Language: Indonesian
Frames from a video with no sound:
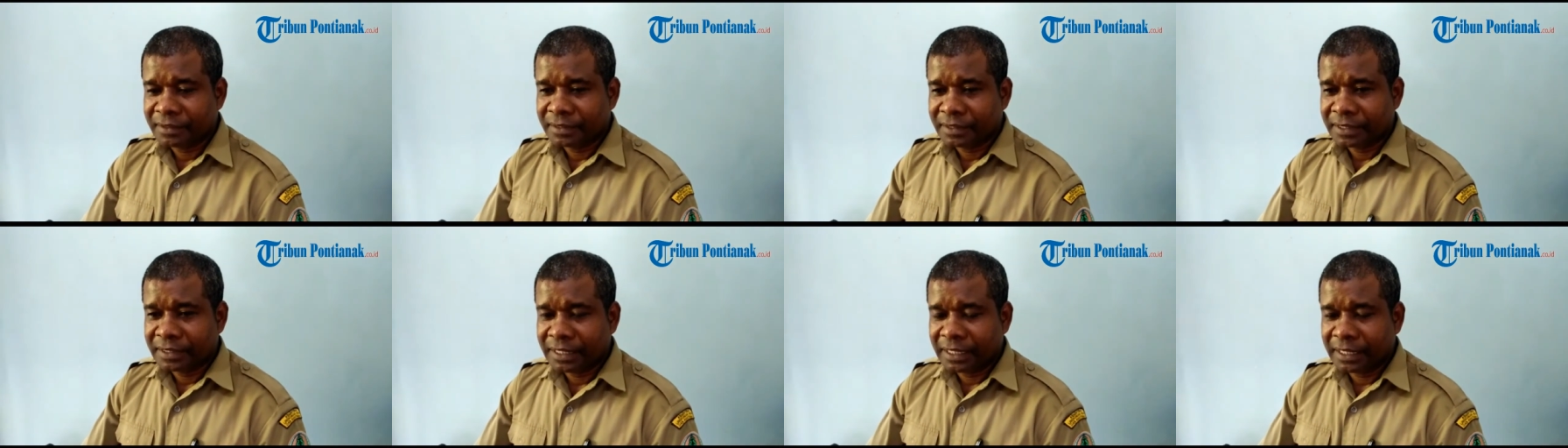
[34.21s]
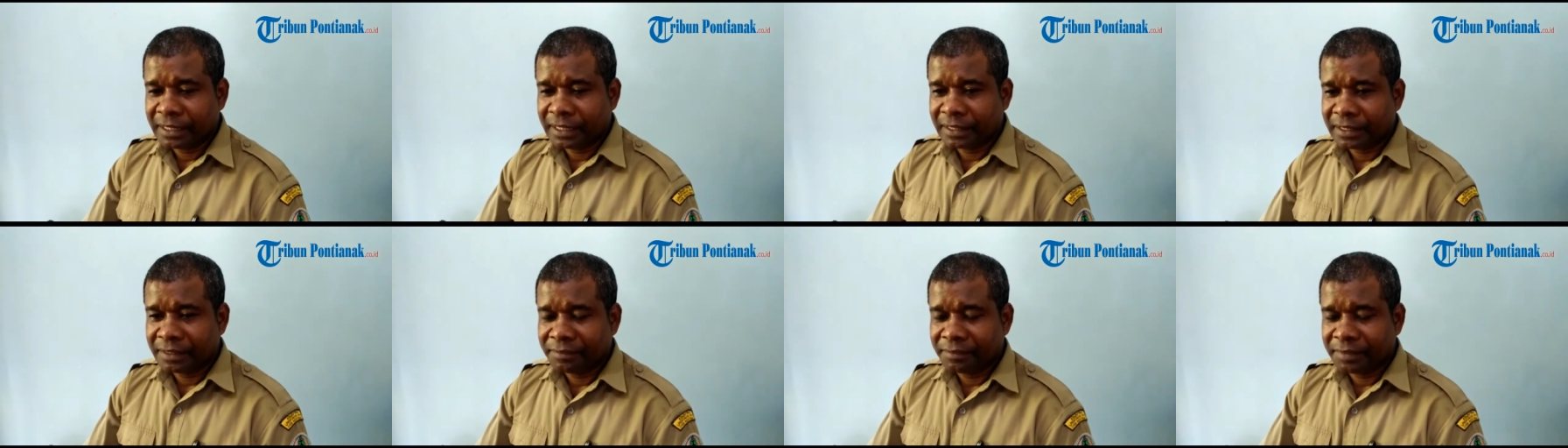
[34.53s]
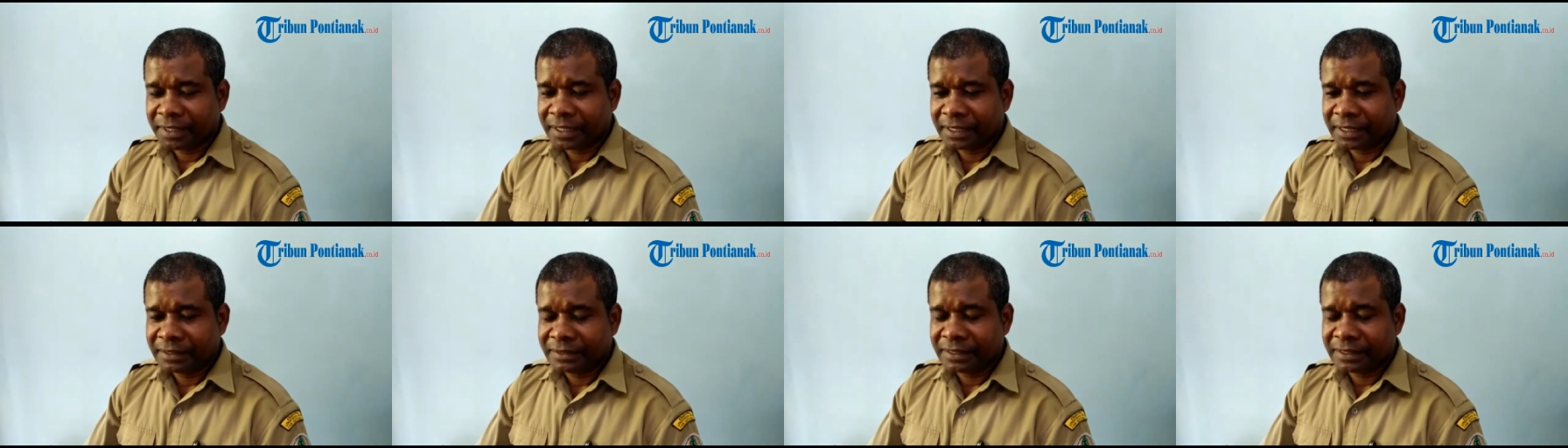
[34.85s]
ya
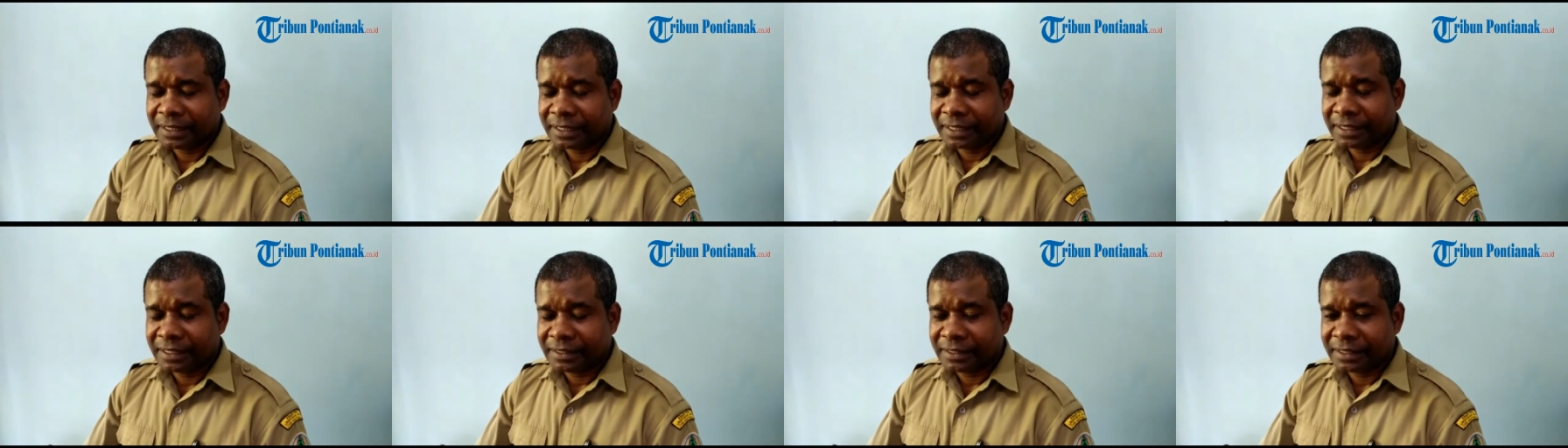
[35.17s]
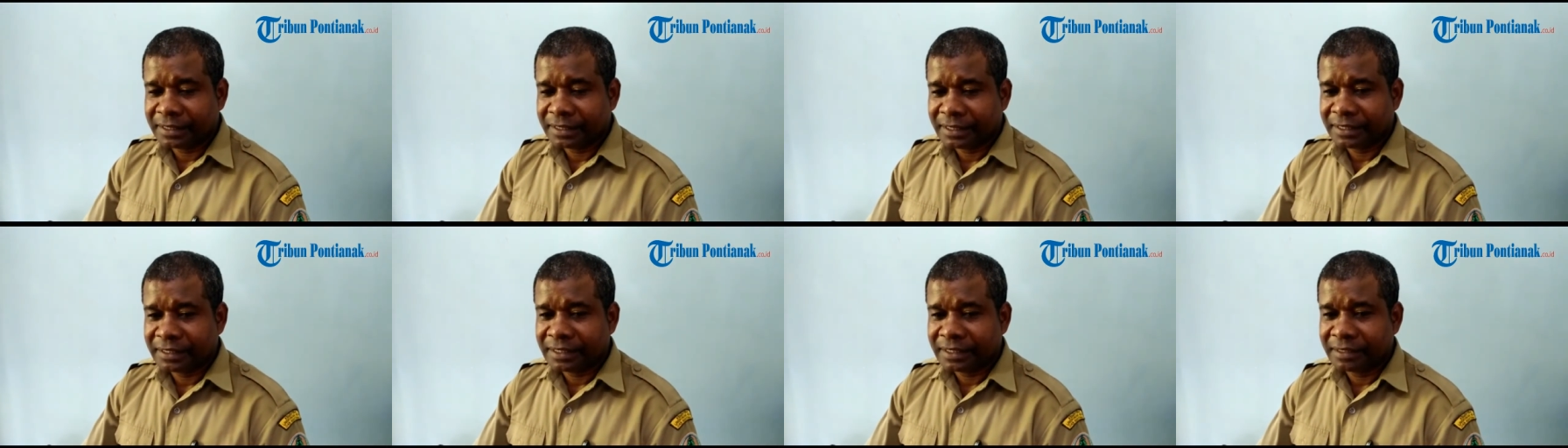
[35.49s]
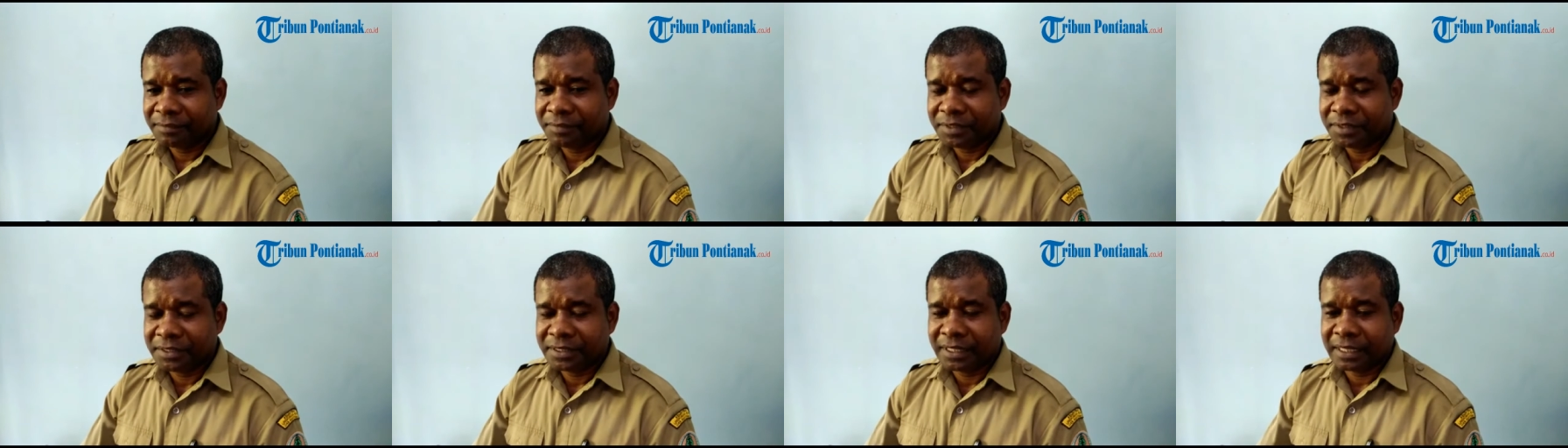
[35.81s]
gimana caranya kita
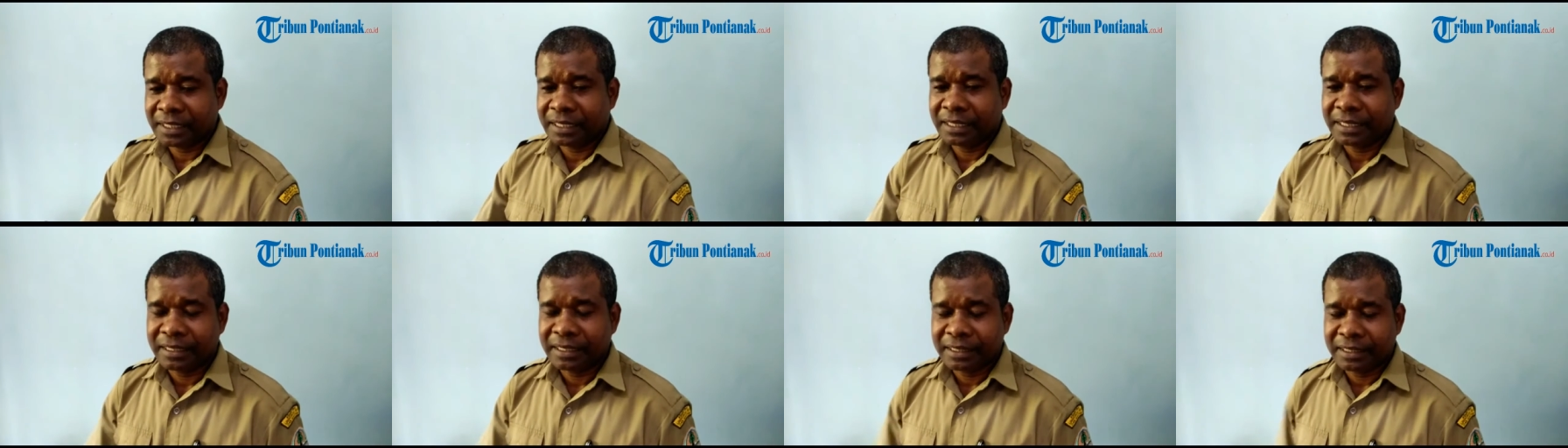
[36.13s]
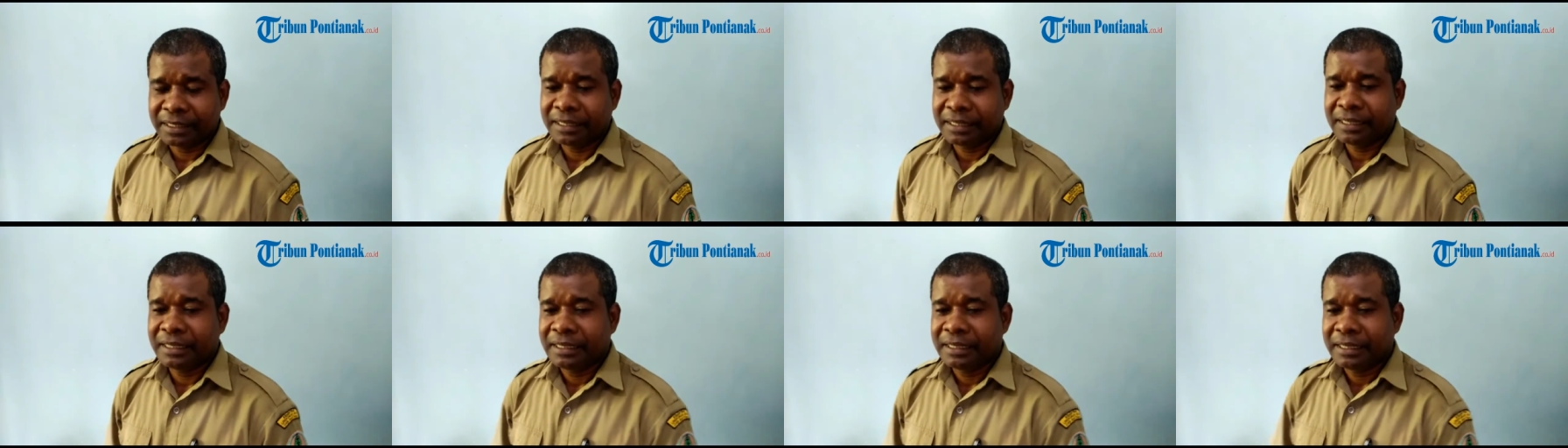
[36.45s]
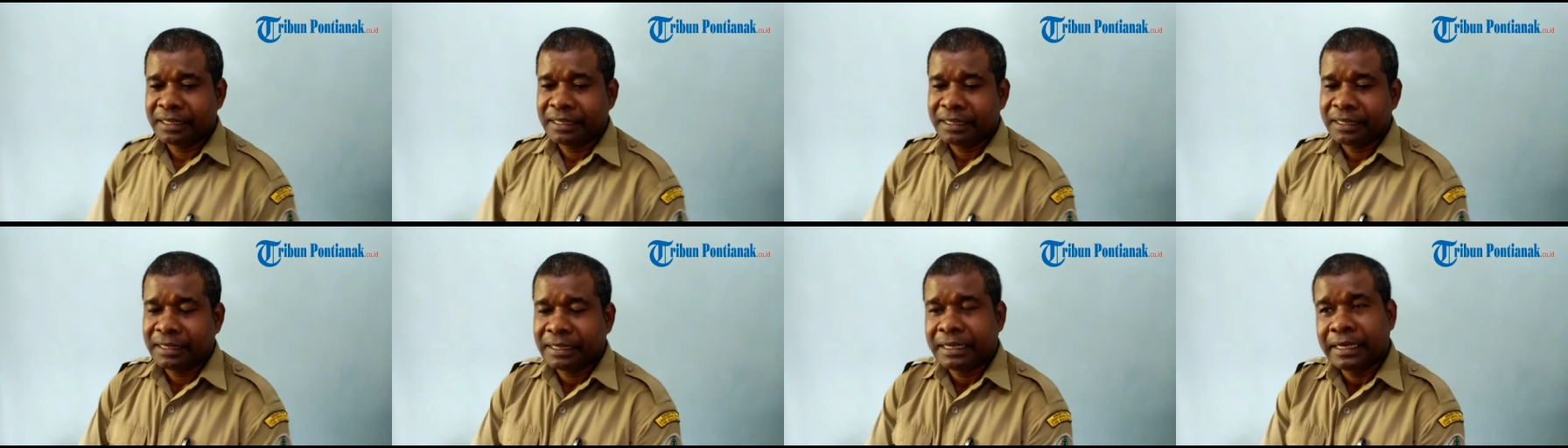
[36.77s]
bisa
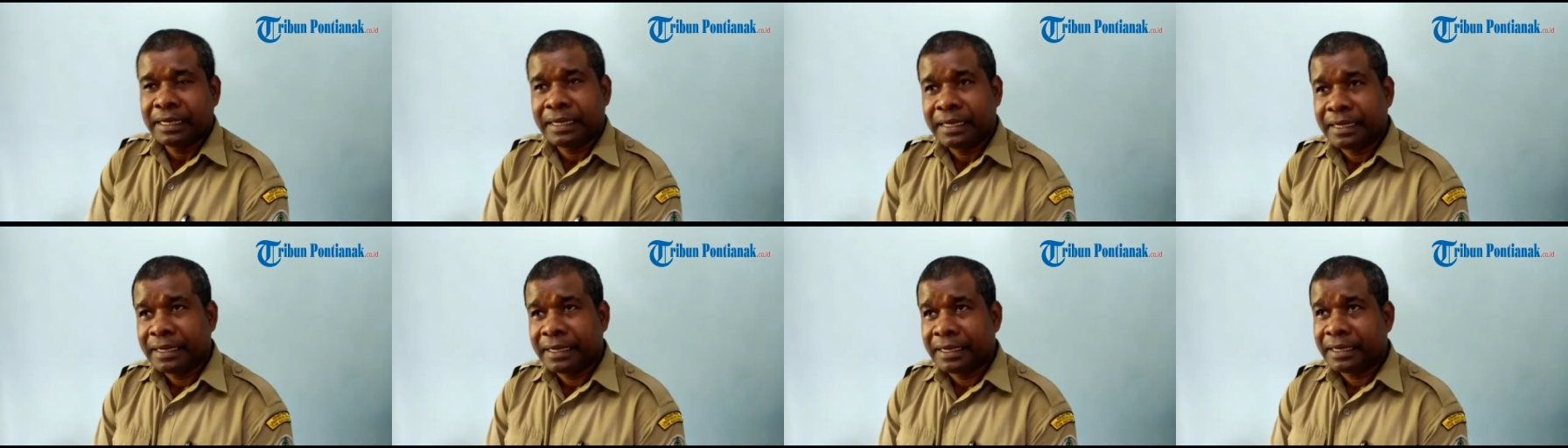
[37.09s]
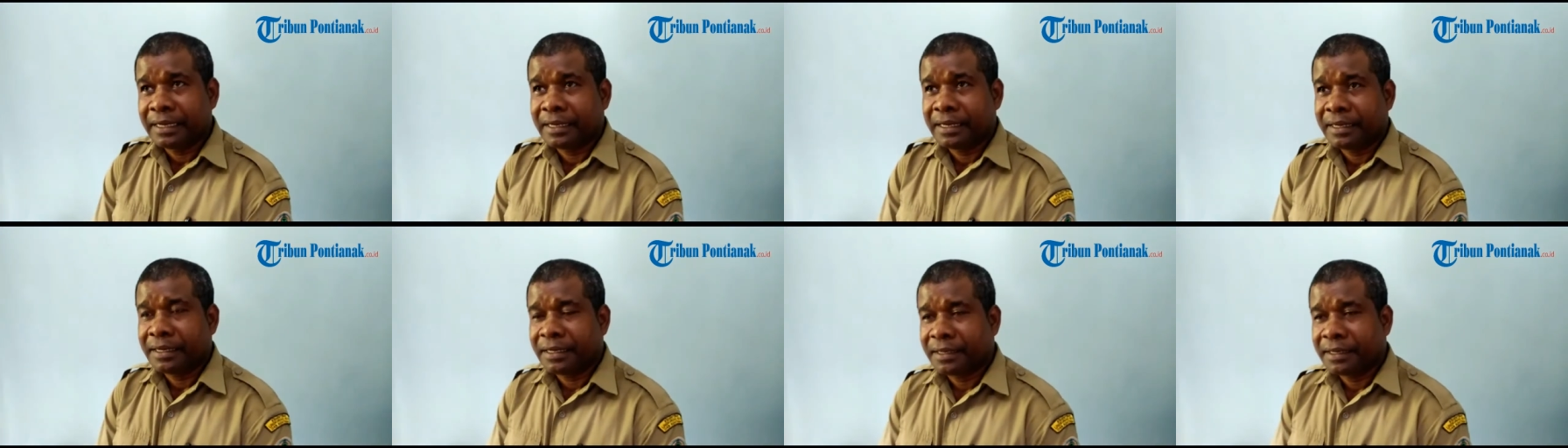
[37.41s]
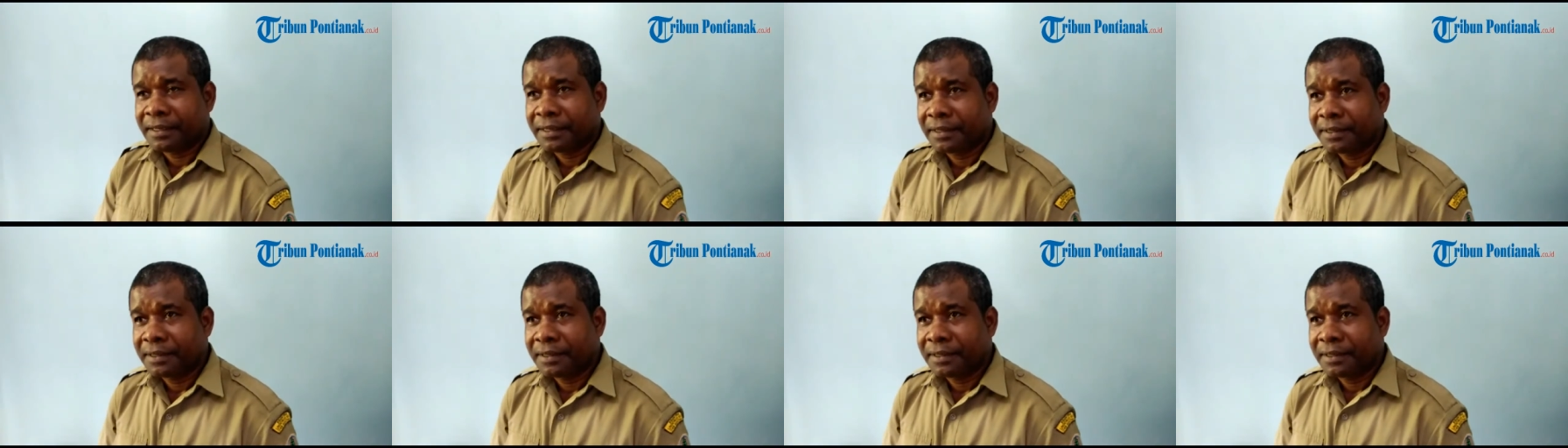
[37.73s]
uh,